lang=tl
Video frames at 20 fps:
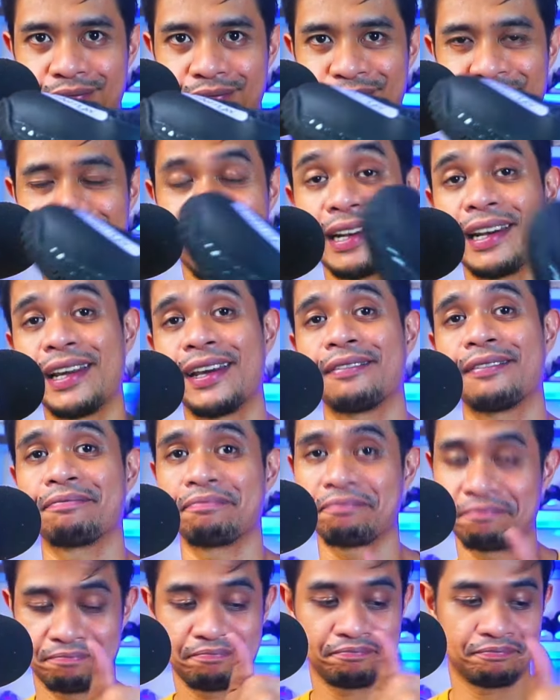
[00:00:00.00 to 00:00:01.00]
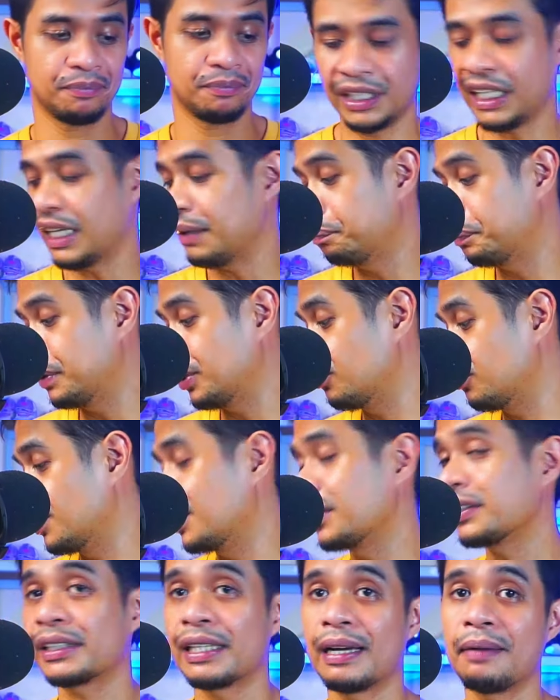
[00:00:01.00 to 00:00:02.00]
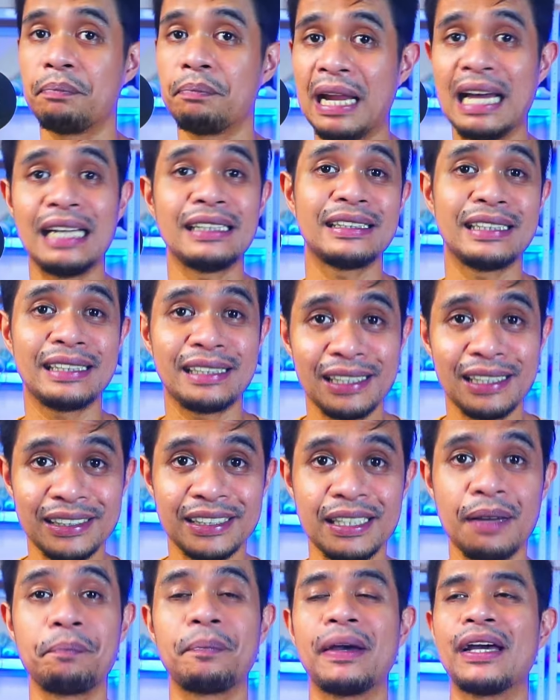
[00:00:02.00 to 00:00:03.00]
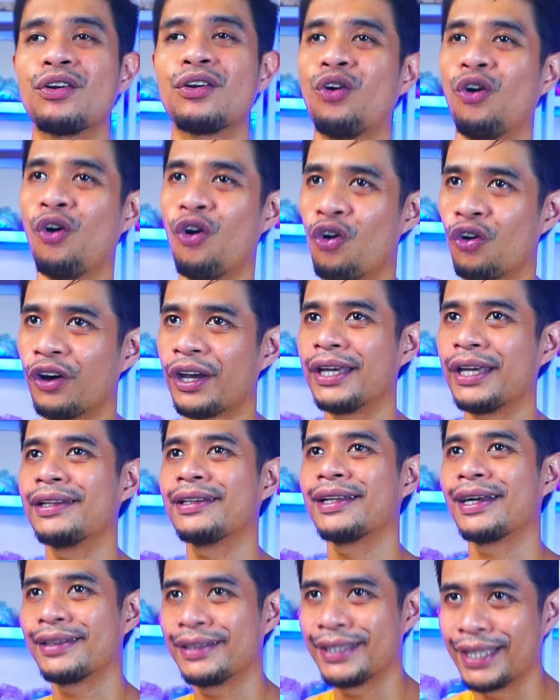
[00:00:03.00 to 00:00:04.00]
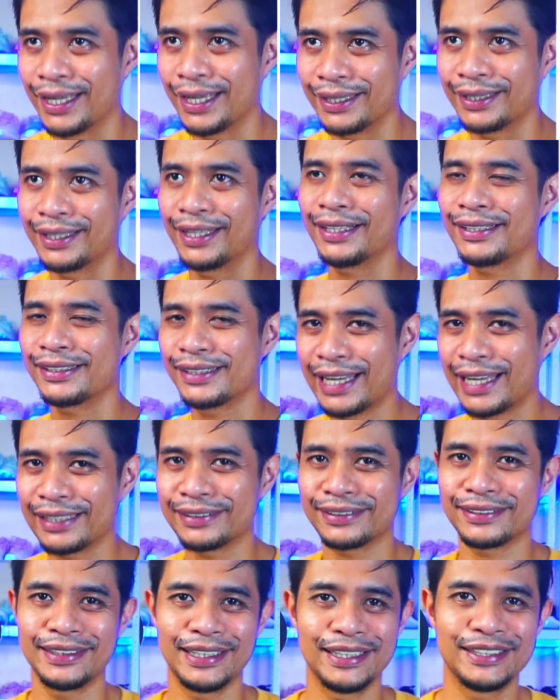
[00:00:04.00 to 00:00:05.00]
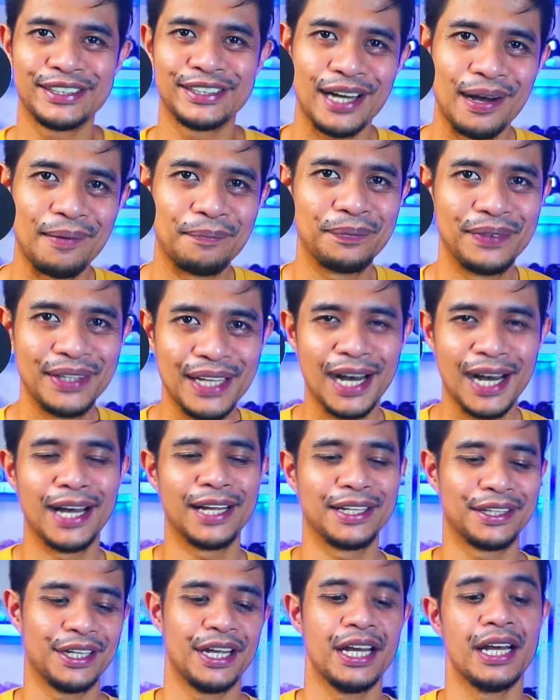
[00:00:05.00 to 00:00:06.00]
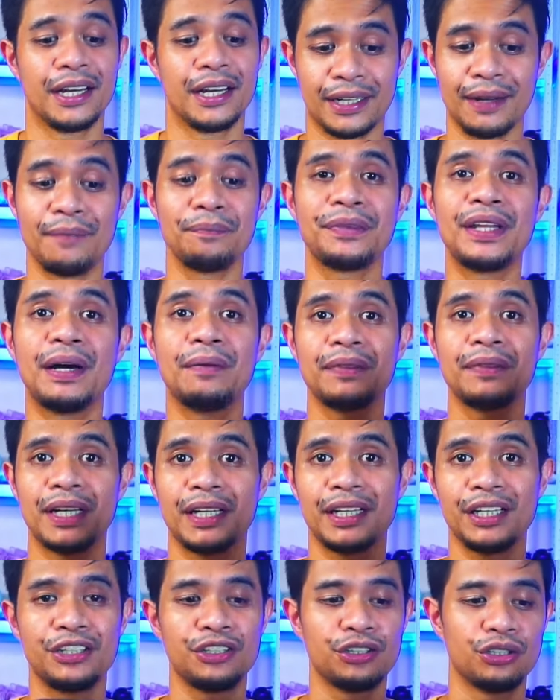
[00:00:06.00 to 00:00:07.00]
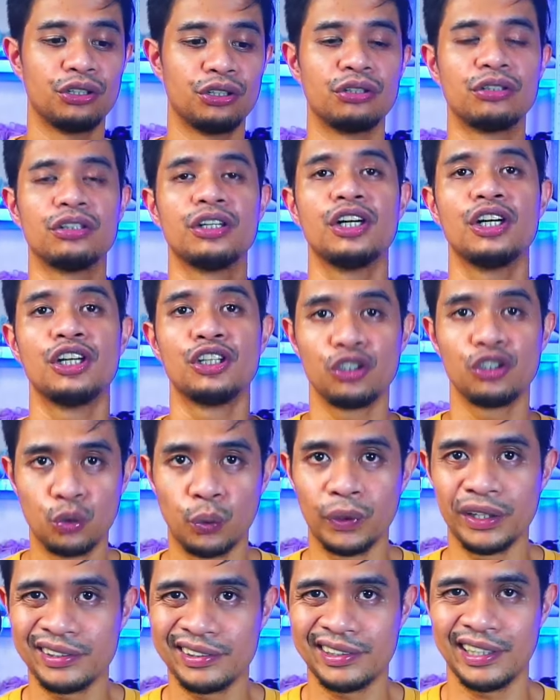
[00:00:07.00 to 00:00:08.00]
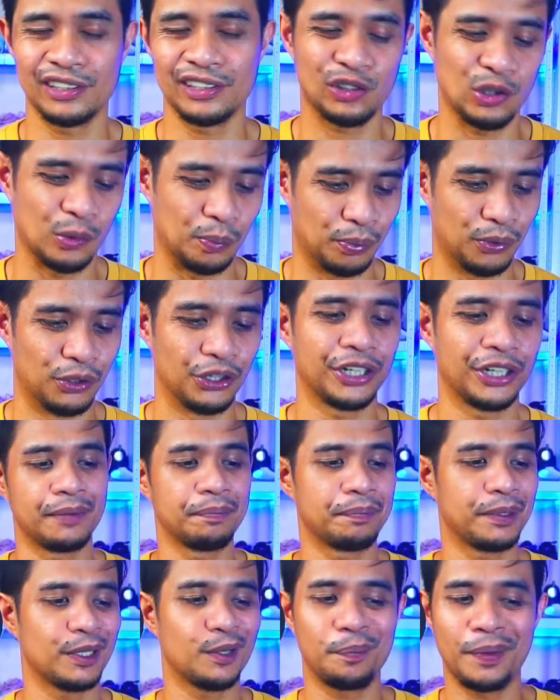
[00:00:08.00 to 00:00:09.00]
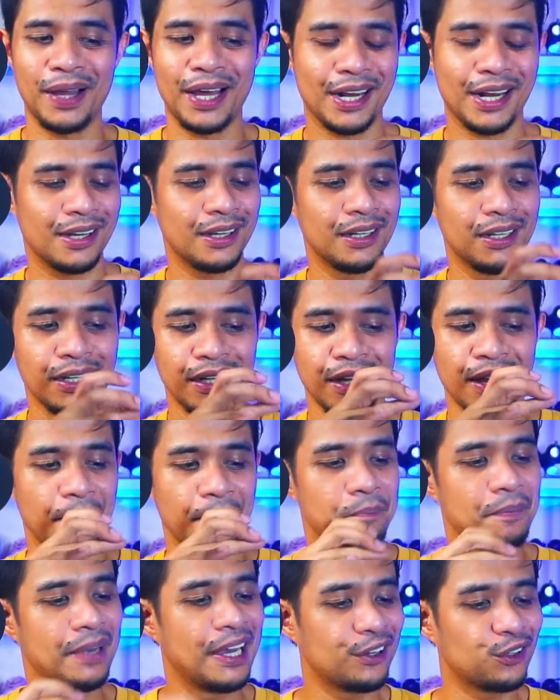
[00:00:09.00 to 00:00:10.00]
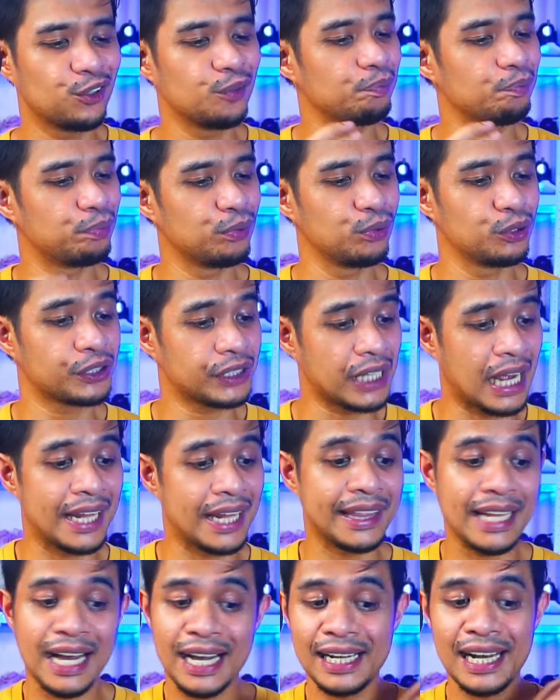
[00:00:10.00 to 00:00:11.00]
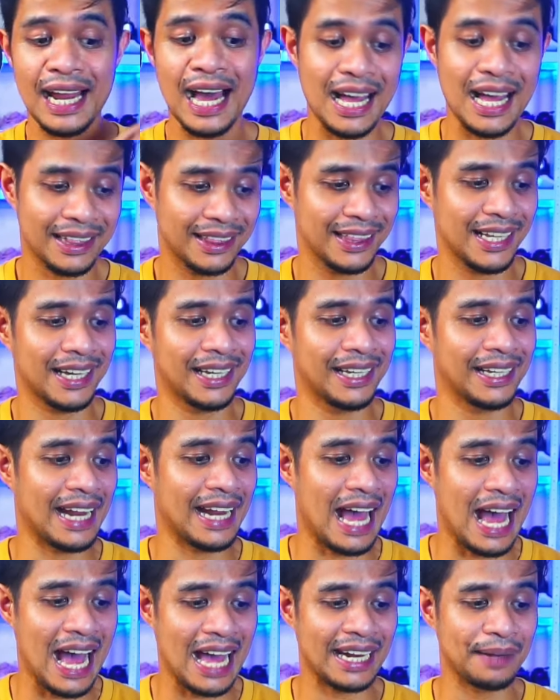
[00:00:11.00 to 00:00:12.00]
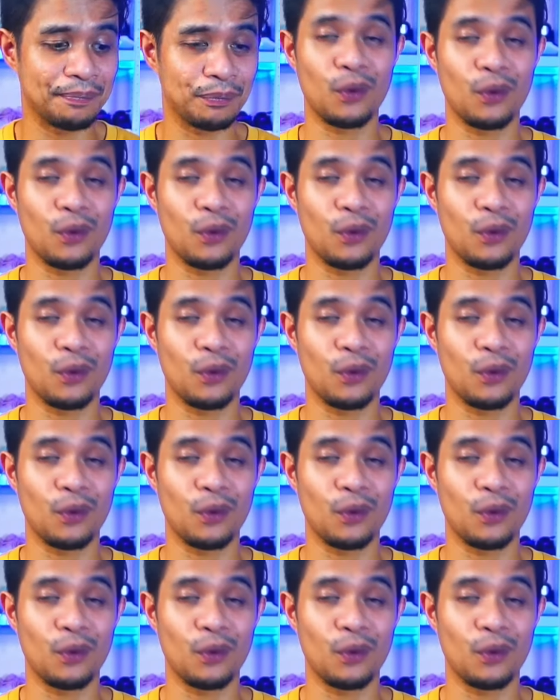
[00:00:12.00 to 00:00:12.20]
Galing. CPU lang siya, plastic lang siya, pero okay na din. It gets the job done. Ramdam na rin yung twisting support. Pero parang meron po siya ng lahat ng hinahanap ko.